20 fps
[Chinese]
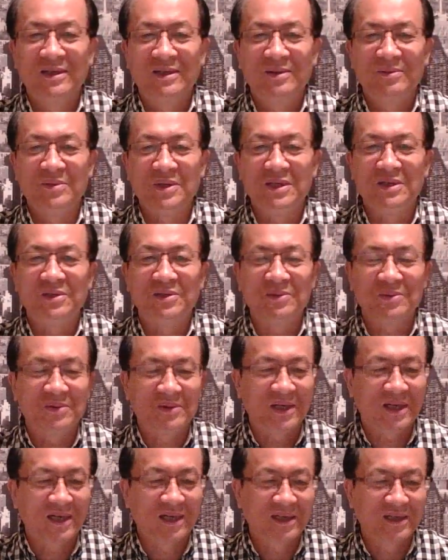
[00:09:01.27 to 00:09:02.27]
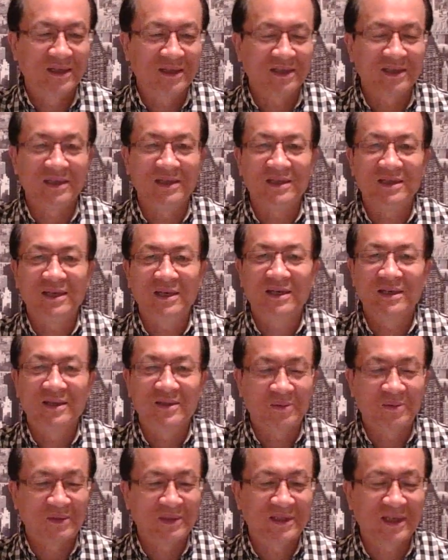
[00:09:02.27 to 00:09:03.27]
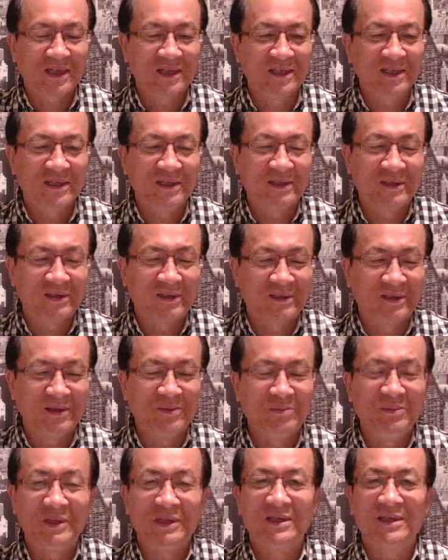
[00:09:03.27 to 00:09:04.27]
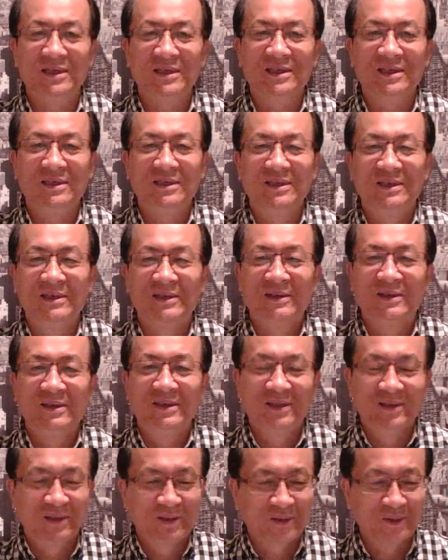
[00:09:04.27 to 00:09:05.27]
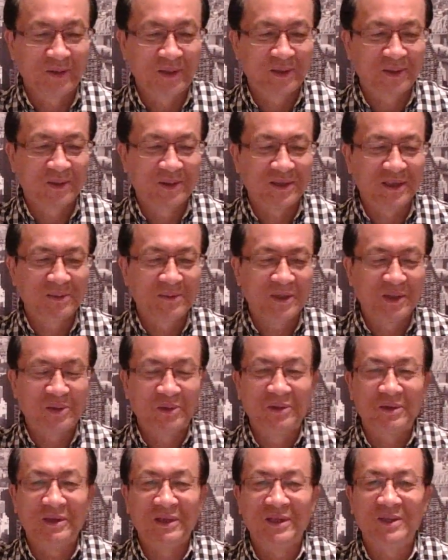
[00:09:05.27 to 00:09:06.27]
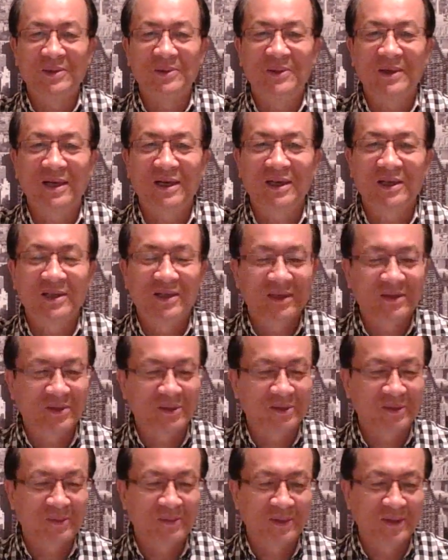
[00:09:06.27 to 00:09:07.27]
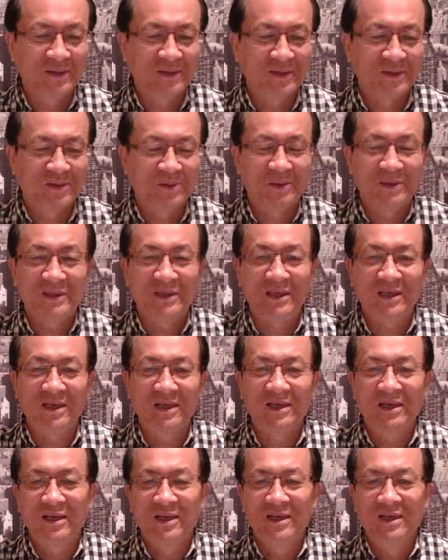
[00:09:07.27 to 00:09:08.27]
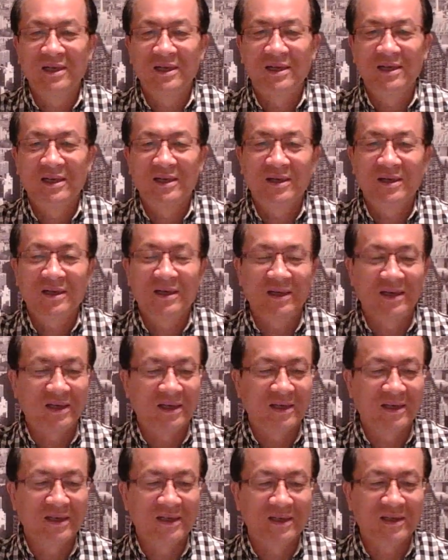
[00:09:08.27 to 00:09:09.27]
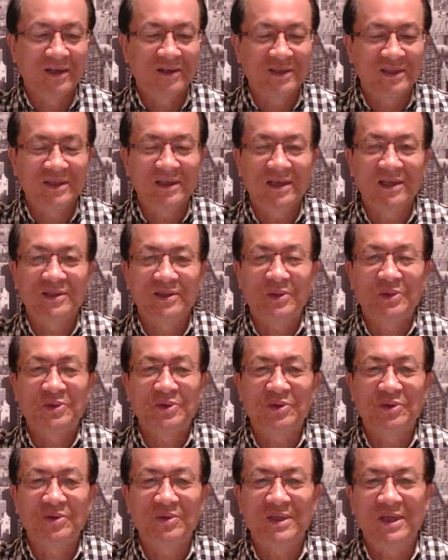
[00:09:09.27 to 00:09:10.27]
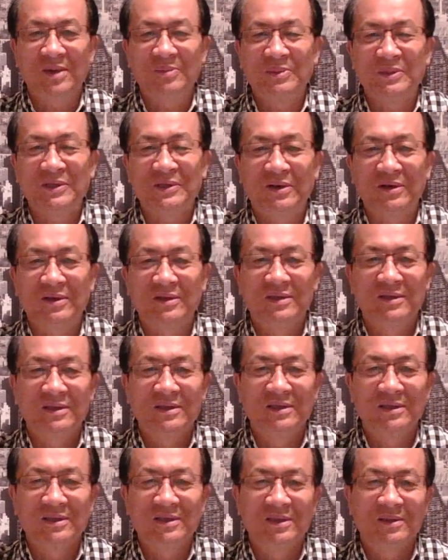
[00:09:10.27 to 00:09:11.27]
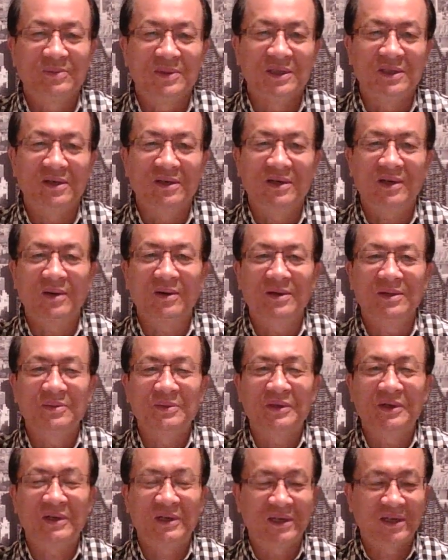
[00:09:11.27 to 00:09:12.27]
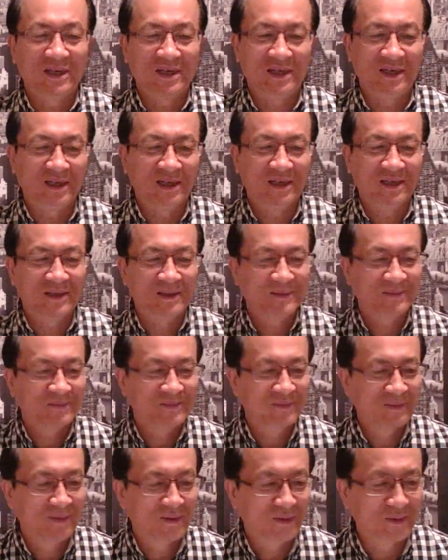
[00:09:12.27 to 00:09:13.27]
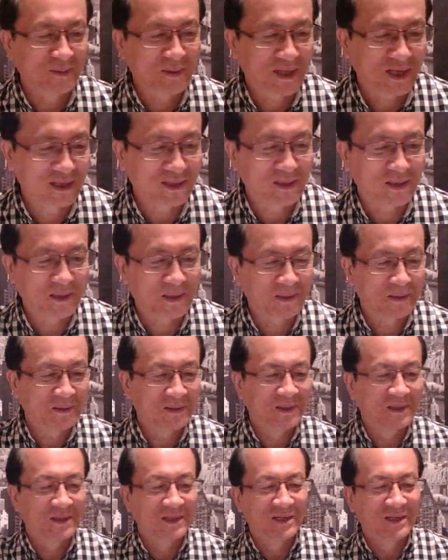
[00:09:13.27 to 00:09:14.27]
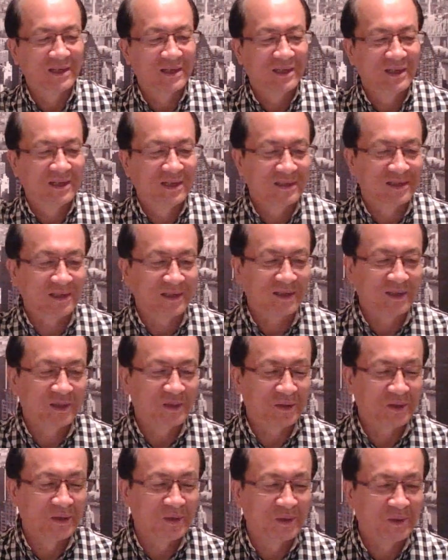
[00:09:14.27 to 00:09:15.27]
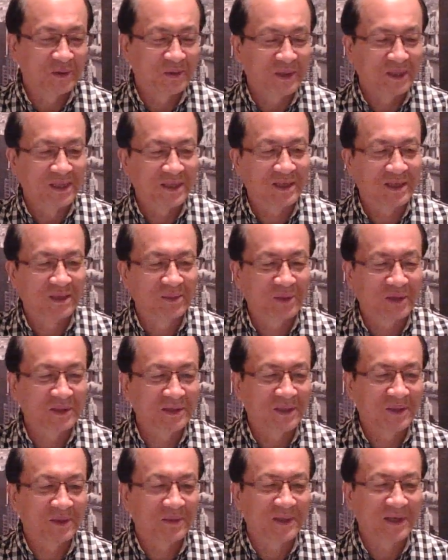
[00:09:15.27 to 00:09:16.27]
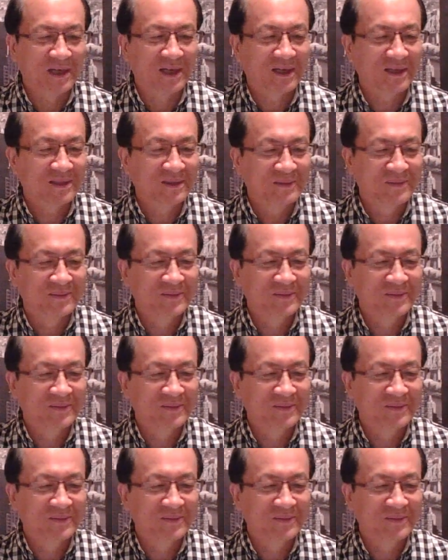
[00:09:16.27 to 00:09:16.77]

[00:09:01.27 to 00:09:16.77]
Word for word: 民族啊、利益啊、国家的利益、人民的利益。所以说，人们有理由哈，就是对对这个呃领导人呢要求啊比较比较高，也比较苛刻。我们看到这个六十六岁这个朴槿惠啊，